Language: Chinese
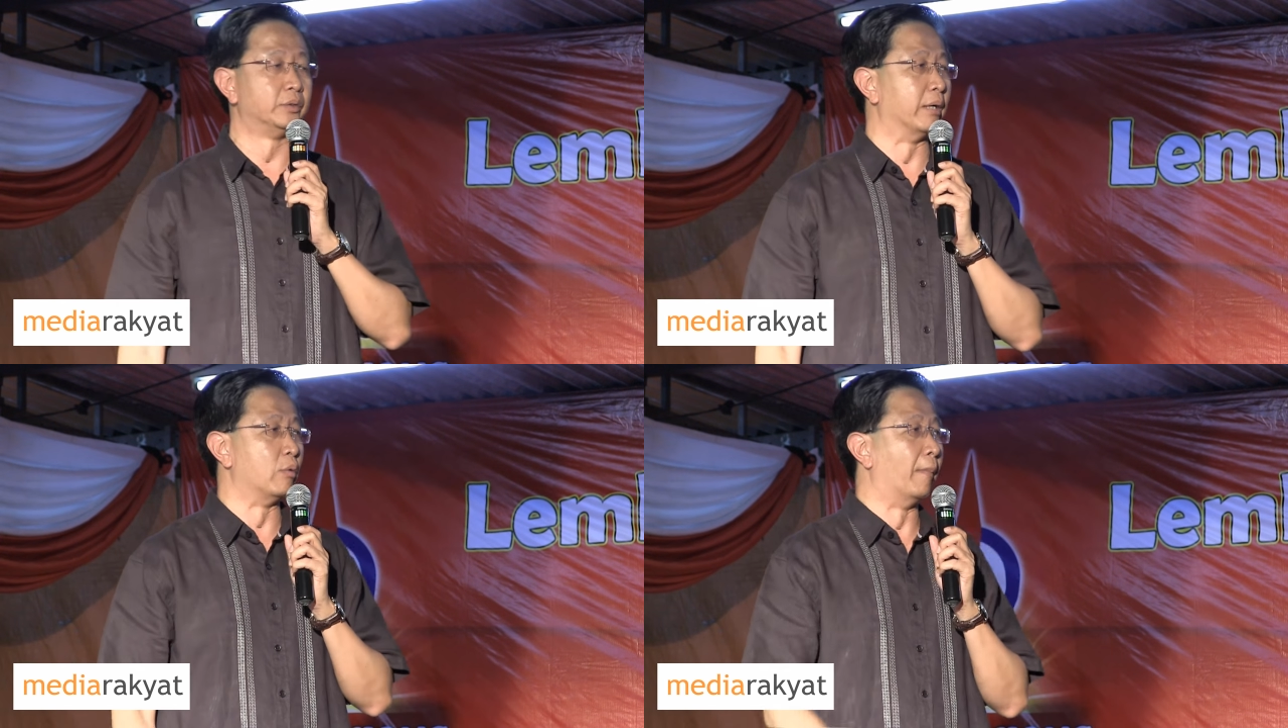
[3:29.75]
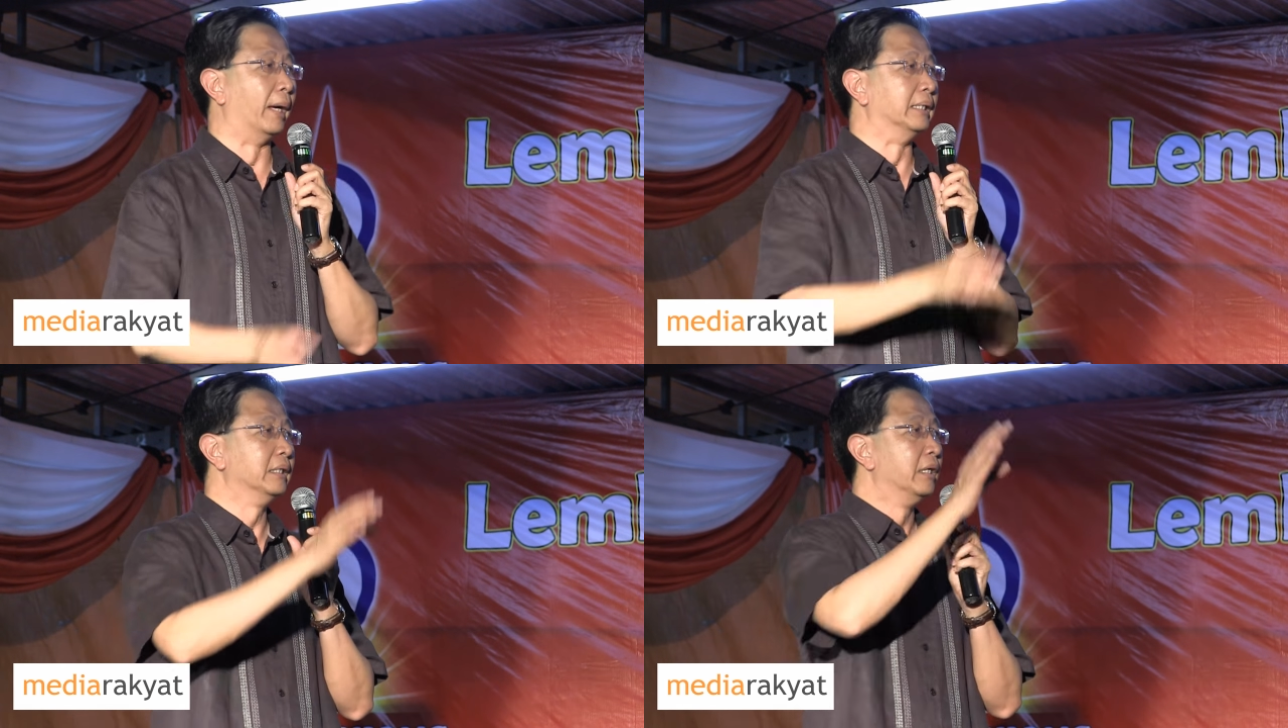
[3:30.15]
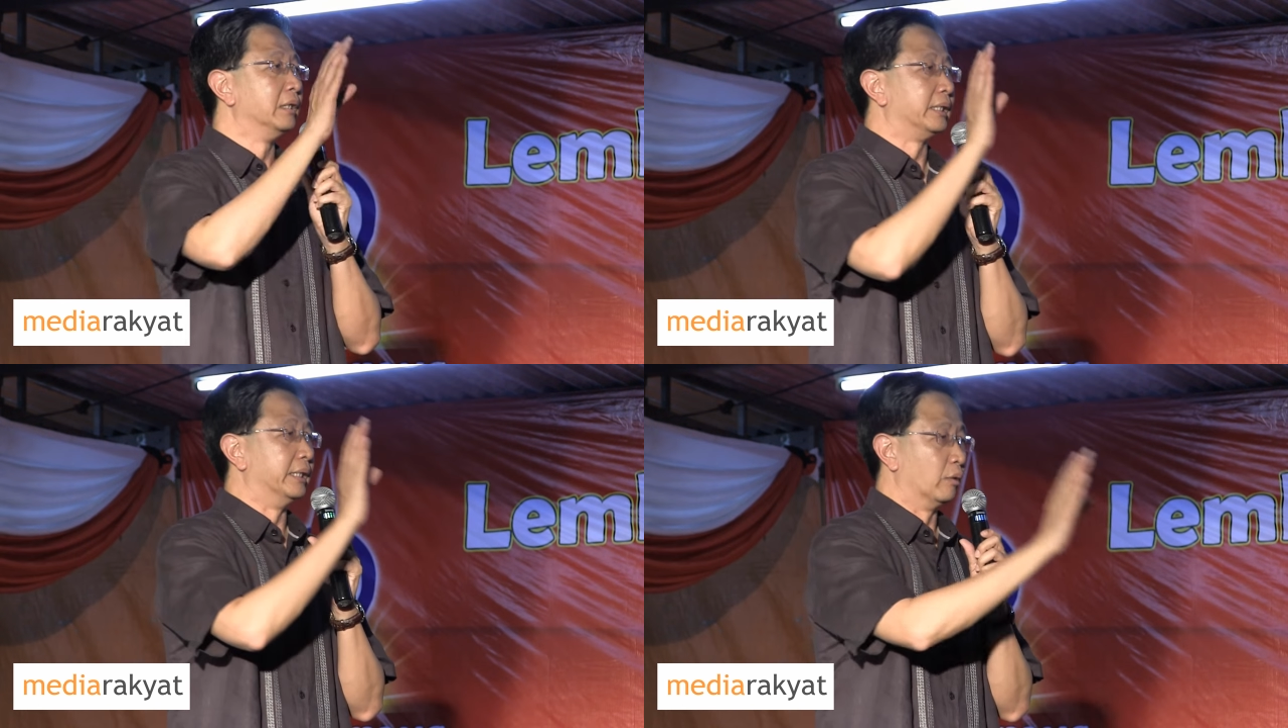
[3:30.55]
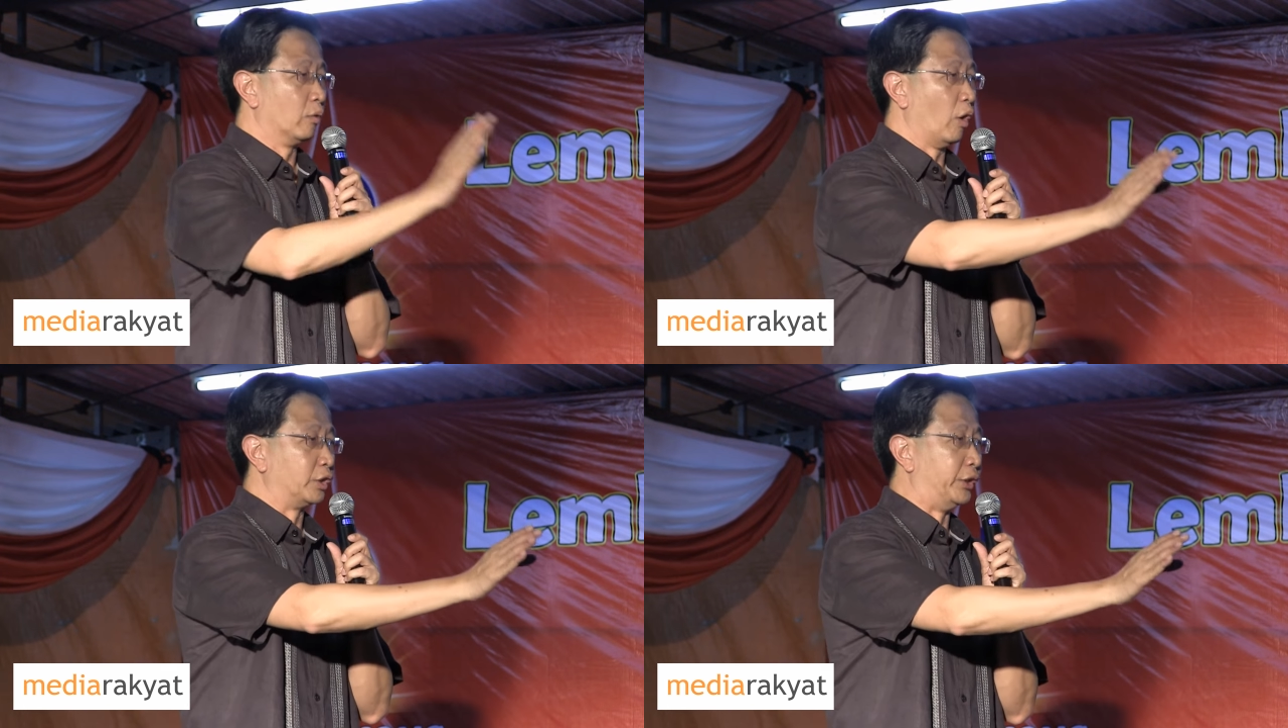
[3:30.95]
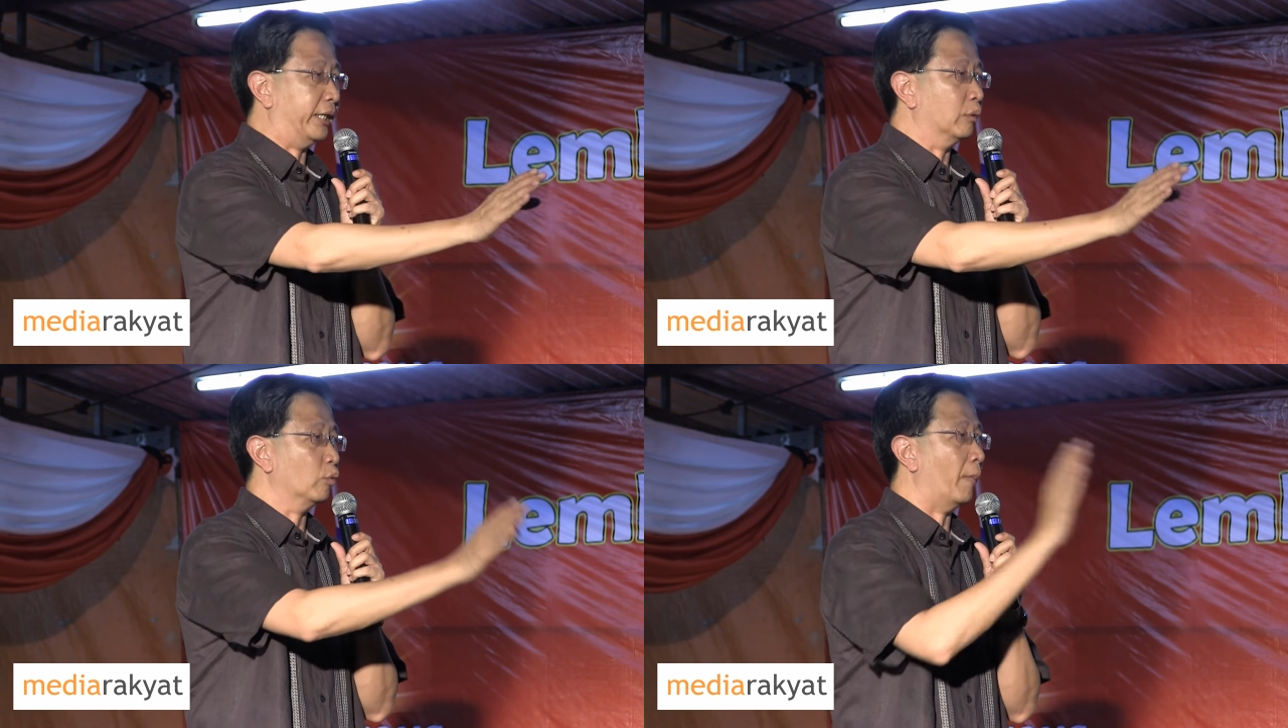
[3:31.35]
所以我们过
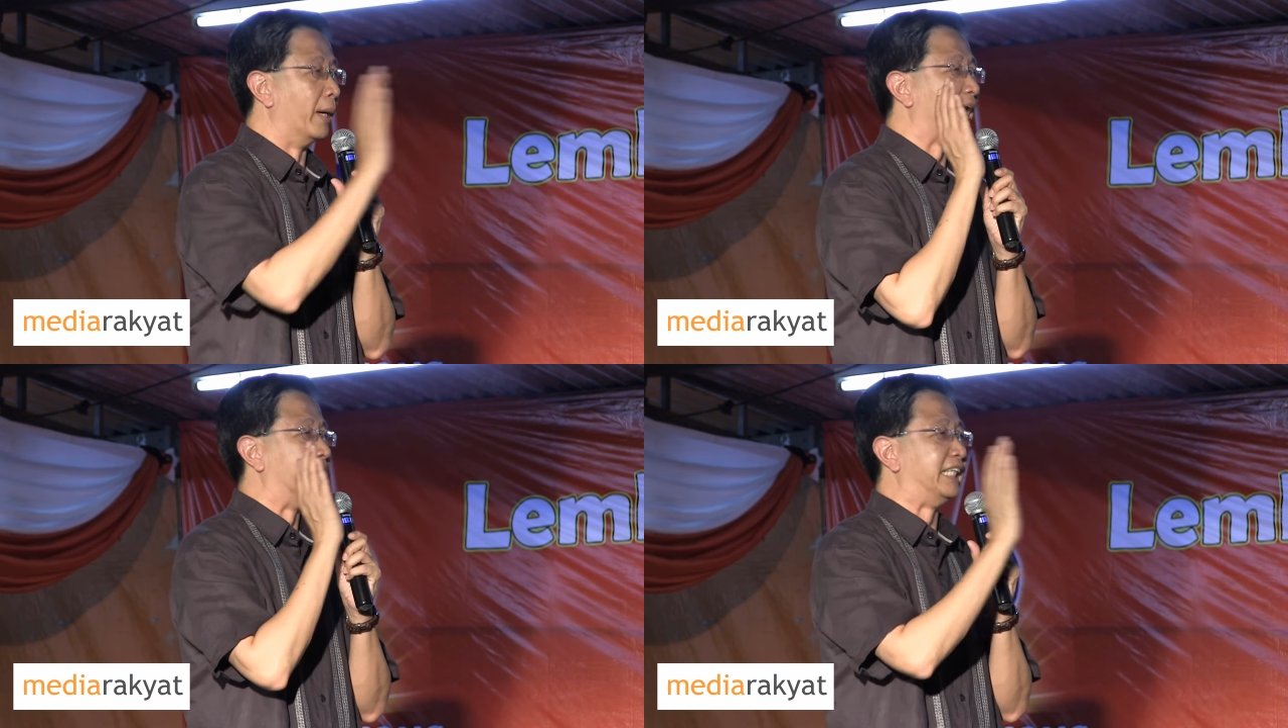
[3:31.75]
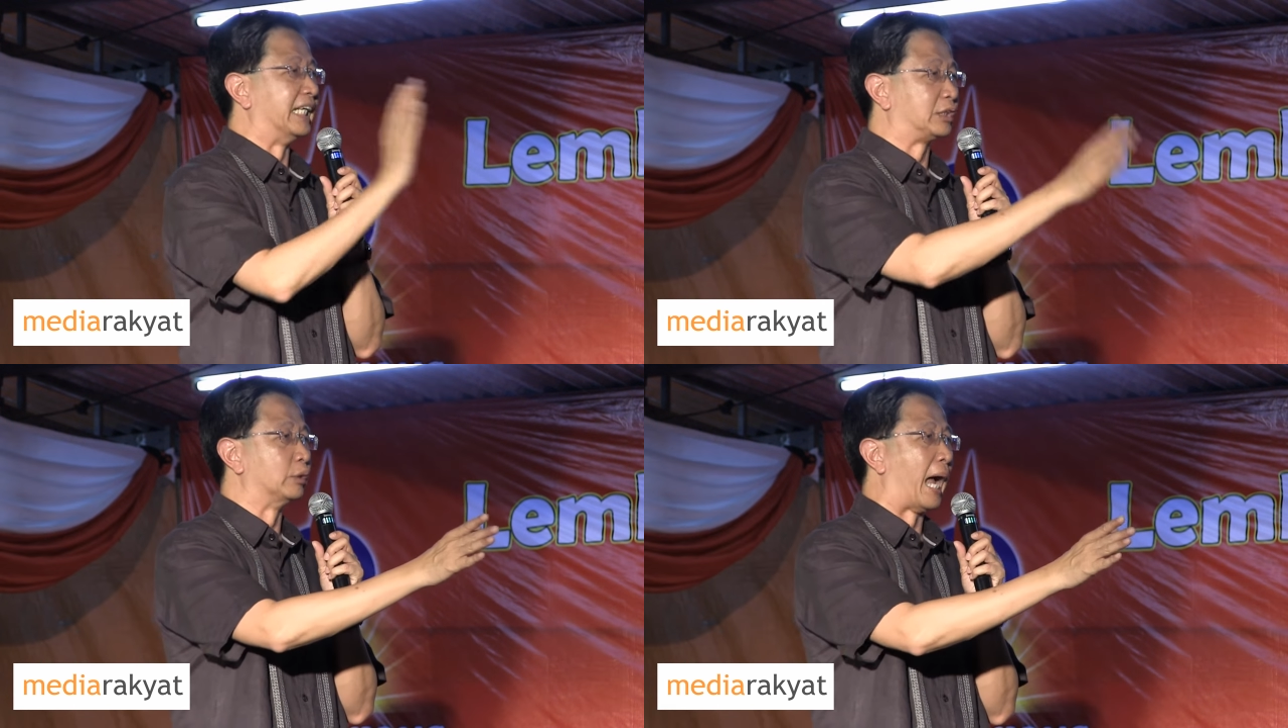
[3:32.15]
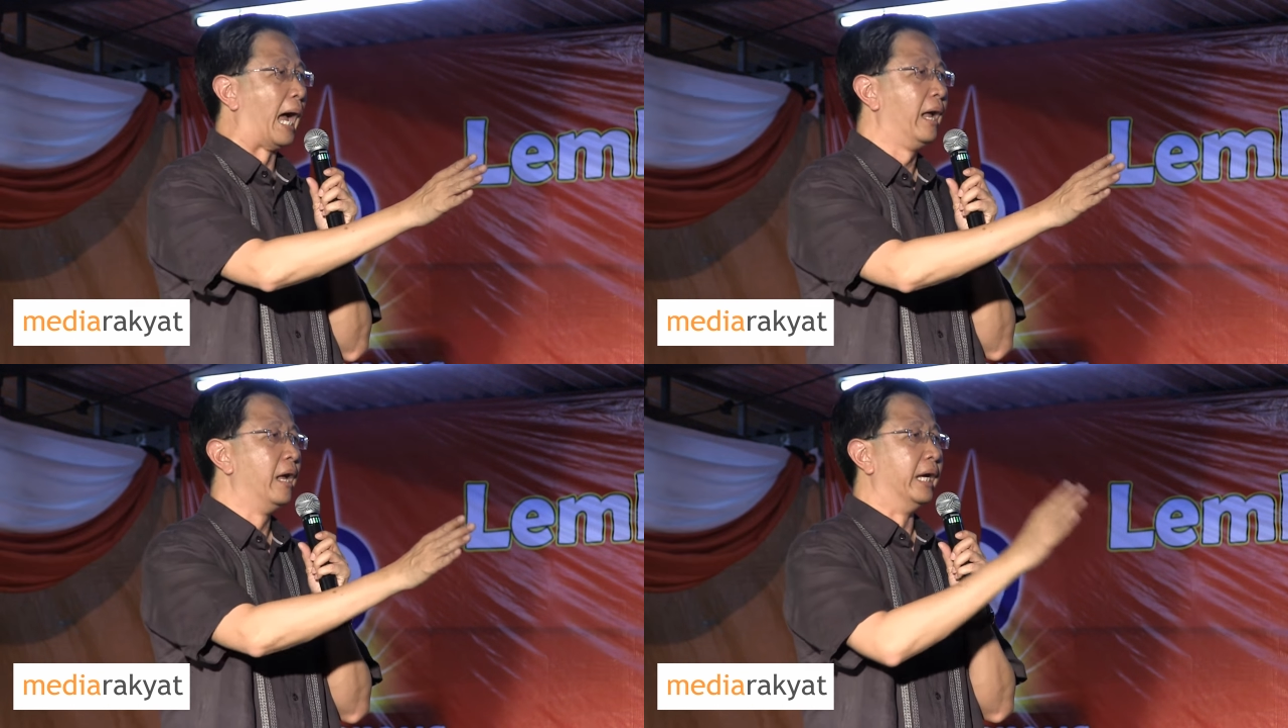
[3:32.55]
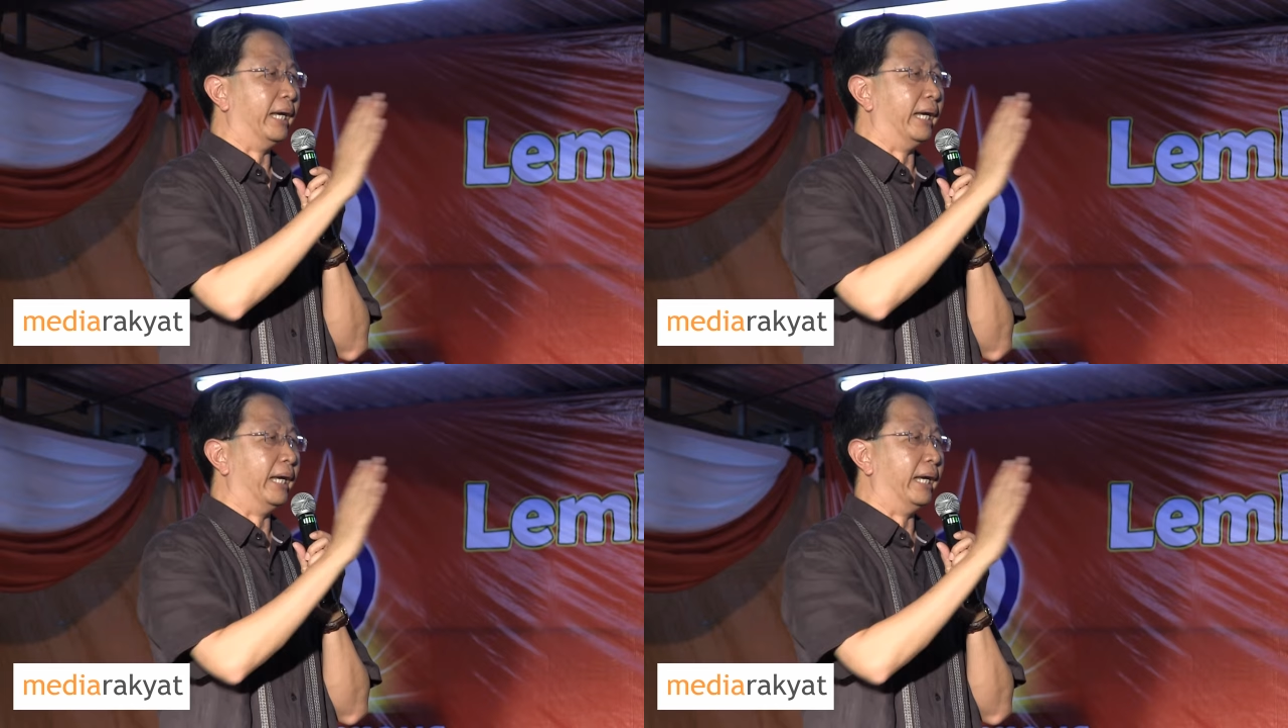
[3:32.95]
去我们可以接受他。